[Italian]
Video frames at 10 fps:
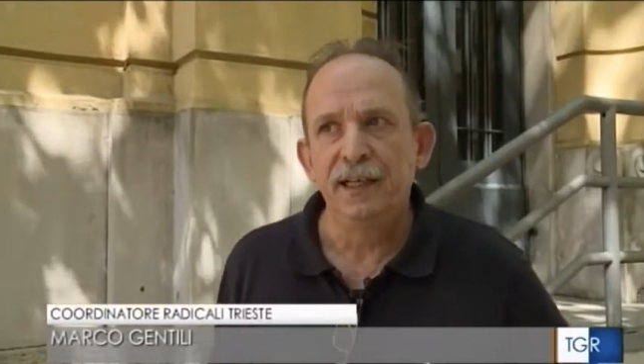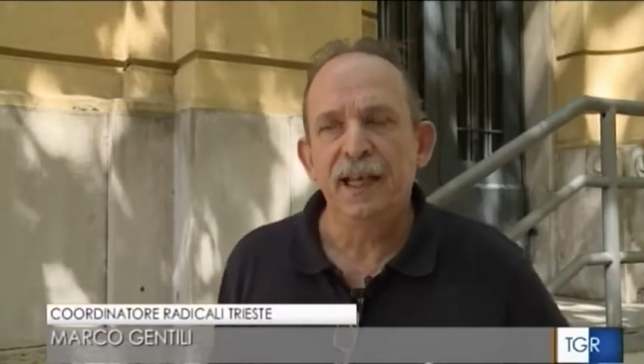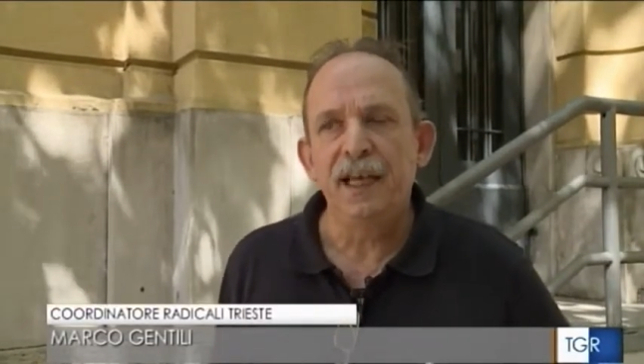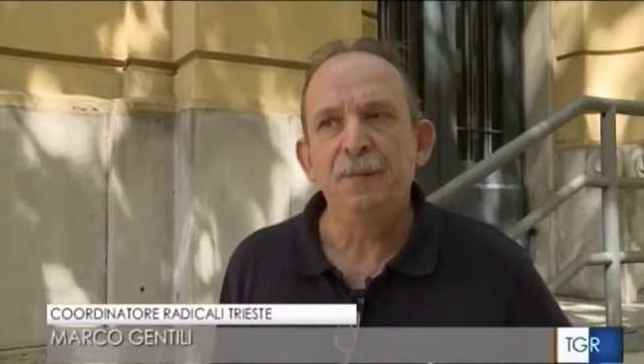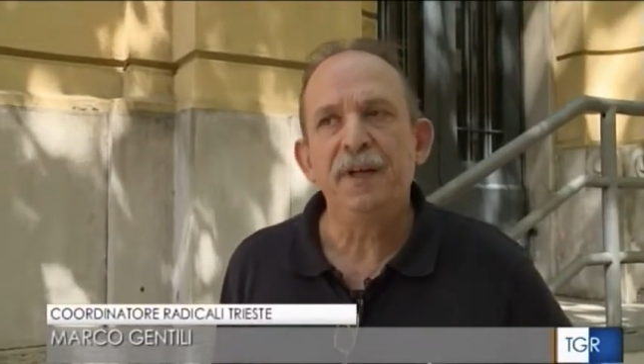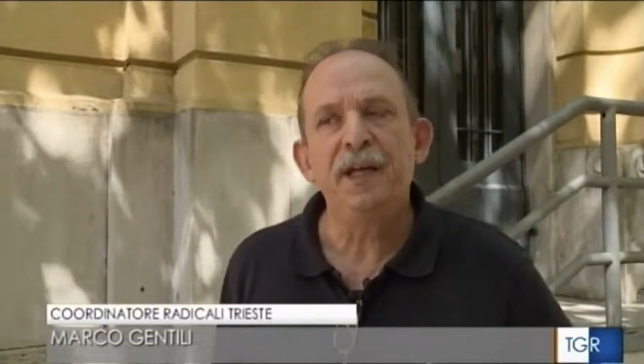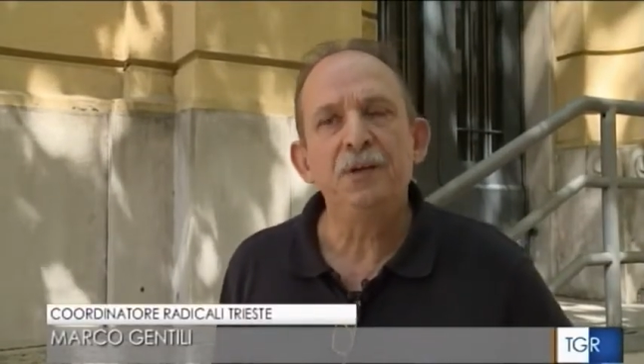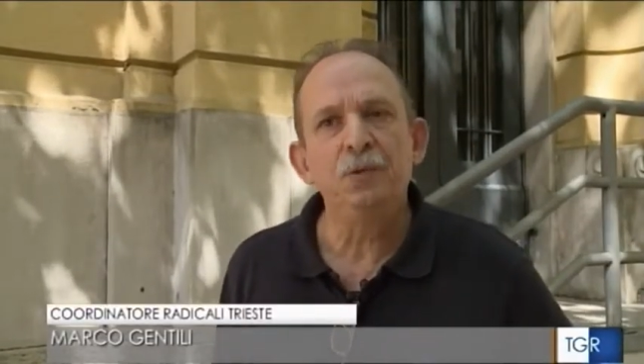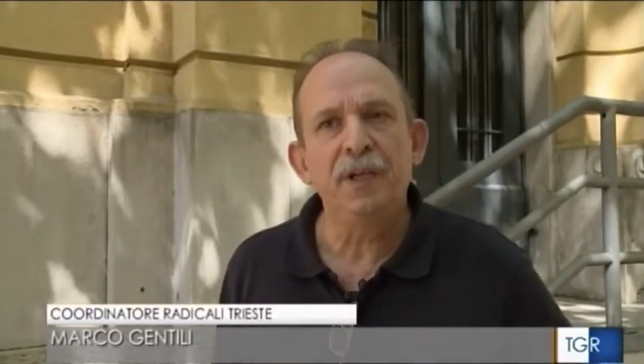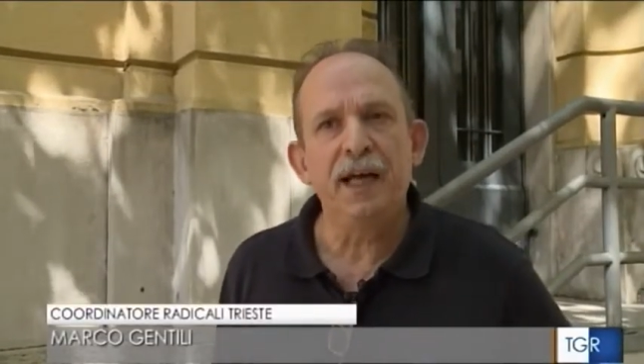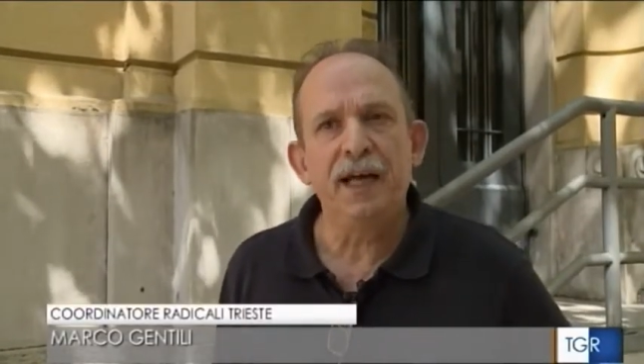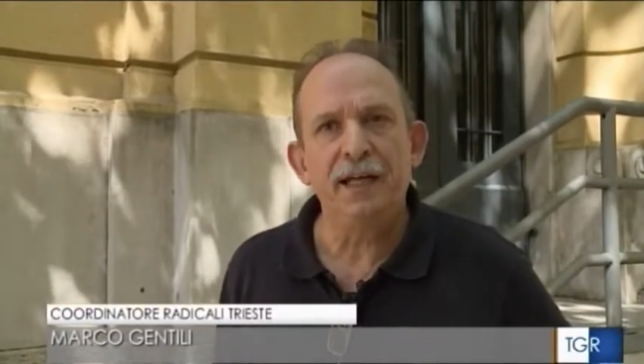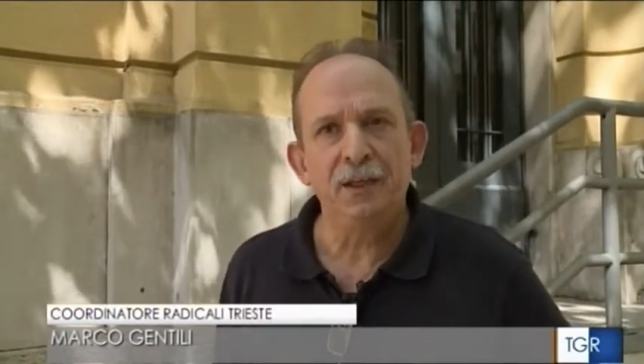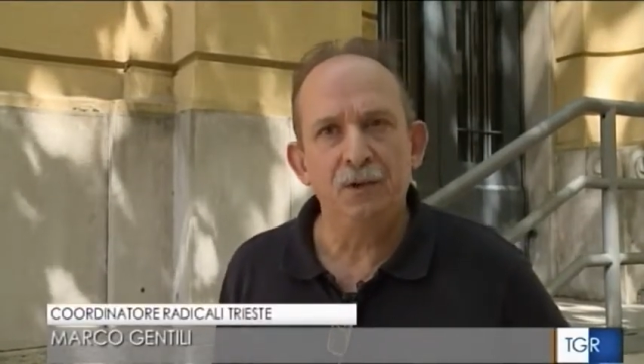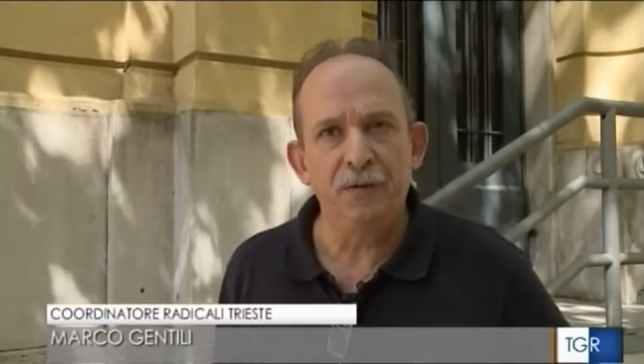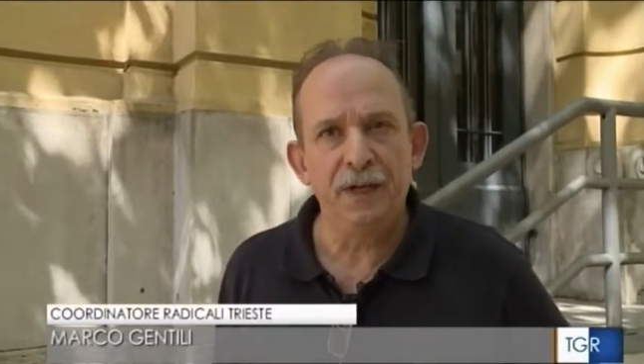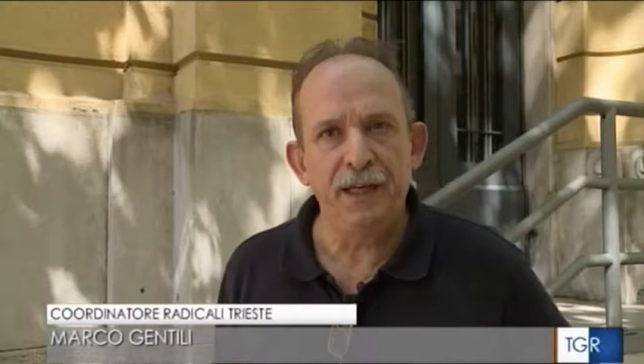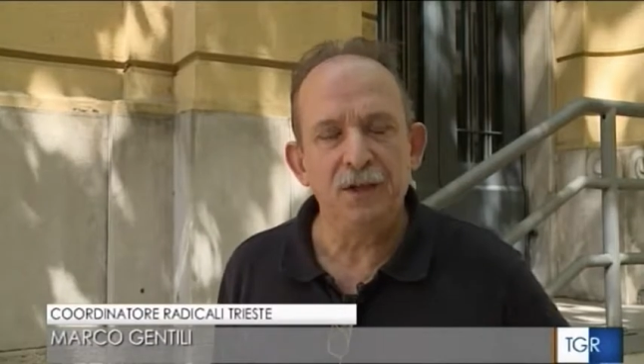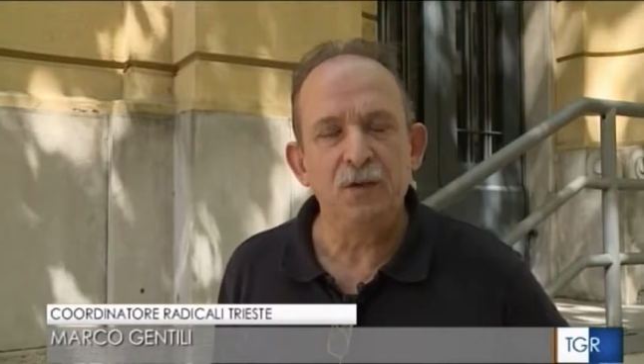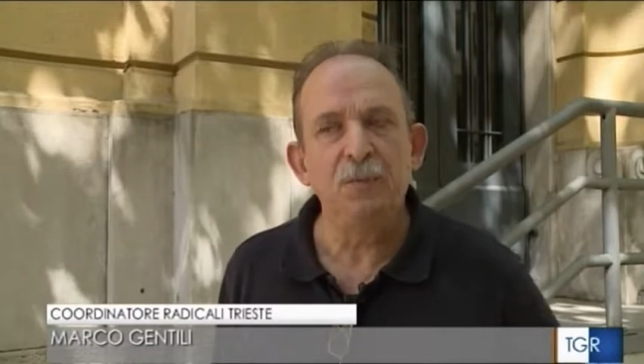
è per aiutare il governo,